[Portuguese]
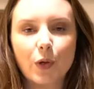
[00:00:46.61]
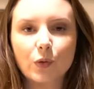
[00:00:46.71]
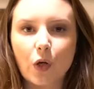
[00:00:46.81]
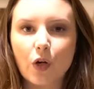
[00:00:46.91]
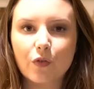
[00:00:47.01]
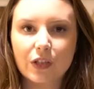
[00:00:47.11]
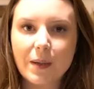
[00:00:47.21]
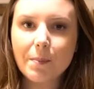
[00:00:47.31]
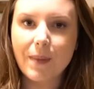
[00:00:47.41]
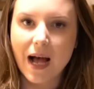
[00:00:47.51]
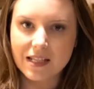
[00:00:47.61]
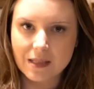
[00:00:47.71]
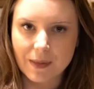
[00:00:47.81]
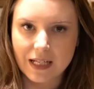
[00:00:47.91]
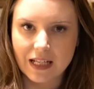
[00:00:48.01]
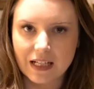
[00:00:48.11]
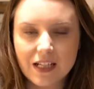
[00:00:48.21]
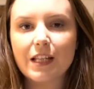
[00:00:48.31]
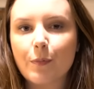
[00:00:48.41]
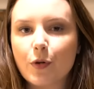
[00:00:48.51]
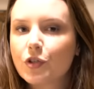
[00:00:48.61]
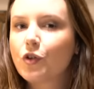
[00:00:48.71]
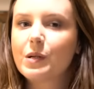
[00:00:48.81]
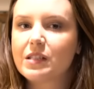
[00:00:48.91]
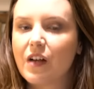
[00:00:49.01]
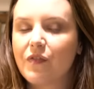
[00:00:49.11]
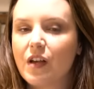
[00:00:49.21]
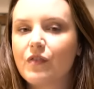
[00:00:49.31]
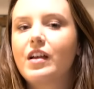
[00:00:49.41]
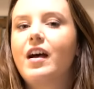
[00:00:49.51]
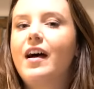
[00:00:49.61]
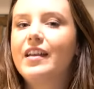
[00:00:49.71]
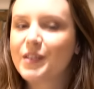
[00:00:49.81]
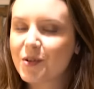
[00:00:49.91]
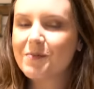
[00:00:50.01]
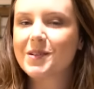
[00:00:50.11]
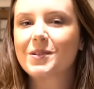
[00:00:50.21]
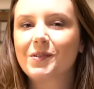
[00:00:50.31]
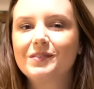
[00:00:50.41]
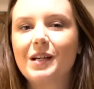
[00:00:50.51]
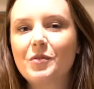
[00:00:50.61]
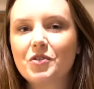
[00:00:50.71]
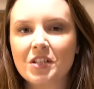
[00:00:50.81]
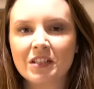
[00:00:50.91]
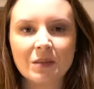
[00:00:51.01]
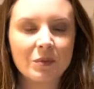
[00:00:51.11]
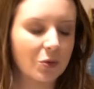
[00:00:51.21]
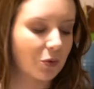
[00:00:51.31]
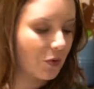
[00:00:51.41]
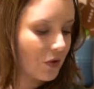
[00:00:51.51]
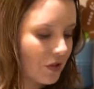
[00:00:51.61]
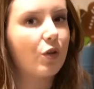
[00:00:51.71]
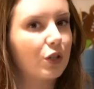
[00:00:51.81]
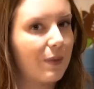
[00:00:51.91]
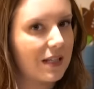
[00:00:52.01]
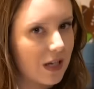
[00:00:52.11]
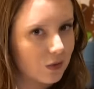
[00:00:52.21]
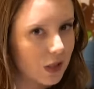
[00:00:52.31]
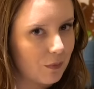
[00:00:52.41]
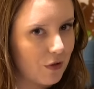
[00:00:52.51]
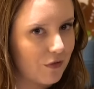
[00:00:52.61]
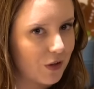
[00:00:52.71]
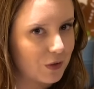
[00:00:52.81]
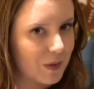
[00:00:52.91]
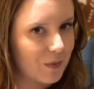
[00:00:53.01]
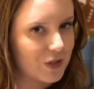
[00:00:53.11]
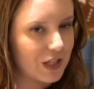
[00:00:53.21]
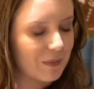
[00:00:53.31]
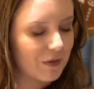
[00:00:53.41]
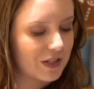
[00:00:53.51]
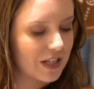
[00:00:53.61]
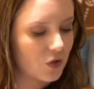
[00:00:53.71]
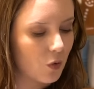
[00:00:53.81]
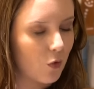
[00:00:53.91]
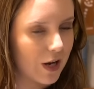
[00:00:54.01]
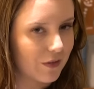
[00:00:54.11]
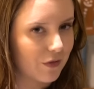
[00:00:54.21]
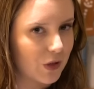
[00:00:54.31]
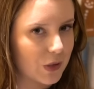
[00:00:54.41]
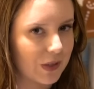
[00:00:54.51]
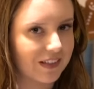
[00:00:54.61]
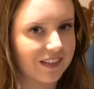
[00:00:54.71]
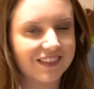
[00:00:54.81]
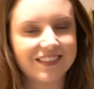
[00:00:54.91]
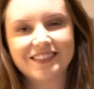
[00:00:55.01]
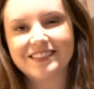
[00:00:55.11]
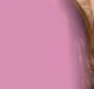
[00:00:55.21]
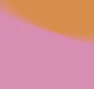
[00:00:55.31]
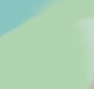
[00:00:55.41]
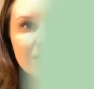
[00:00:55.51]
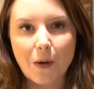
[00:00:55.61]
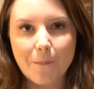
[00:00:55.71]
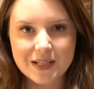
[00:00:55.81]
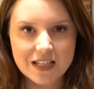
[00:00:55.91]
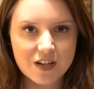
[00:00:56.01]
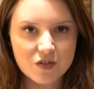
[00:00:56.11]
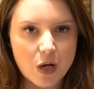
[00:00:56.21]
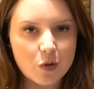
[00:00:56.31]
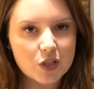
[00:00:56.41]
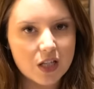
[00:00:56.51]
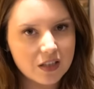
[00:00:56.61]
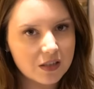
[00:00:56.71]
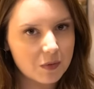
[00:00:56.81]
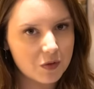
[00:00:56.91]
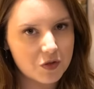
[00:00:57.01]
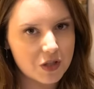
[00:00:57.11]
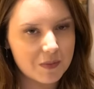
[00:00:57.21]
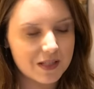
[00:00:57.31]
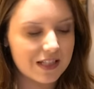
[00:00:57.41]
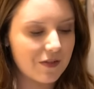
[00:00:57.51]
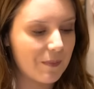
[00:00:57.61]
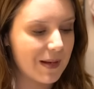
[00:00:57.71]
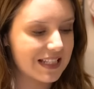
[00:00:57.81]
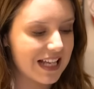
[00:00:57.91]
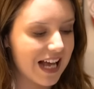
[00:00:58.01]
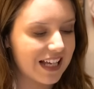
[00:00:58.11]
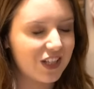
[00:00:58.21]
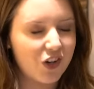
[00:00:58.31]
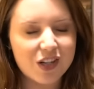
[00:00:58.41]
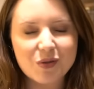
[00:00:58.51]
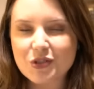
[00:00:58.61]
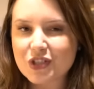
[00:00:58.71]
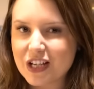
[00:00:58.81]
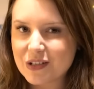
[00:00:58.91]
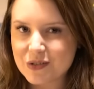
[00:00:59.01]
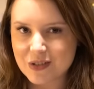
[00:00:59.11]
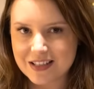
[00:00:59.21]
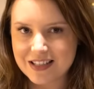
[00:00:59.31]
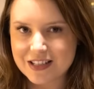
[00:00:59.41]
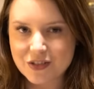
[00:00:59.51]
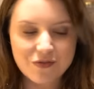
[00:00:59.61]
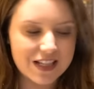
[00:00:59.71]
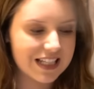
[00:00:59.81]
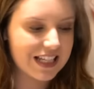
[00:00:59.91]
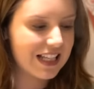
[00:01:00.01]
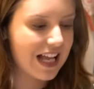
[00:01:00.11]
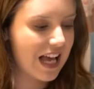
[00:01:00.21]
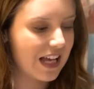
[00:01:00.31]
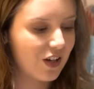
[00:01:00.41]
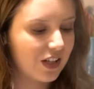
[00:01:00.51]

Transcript: Pronto, agora eu vou tampar essa panela e depois que começar a ferver, aí que eu começo a contar meus 30 minutos. Quando passar o tempo eu volto para mostrar para vocês como é que ficou isso aqui. Então, passaram já os 30 minutos que precisava passar e olha o cheiro disso aqui, vocês não fazem ideia.